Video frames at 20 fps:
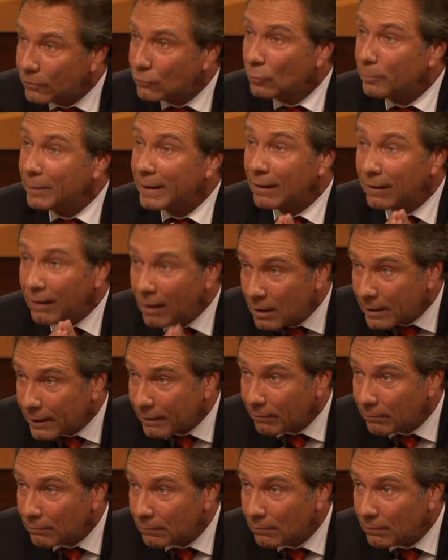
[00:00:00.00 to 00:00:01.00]
zu
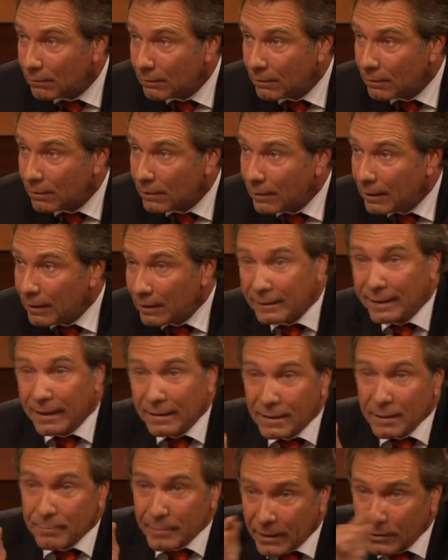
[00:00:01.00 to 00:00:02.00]
beklagen.
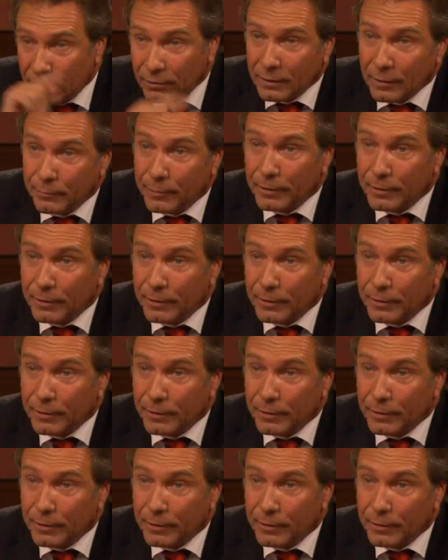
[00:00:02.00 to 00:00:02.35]
Denn die Menschen, die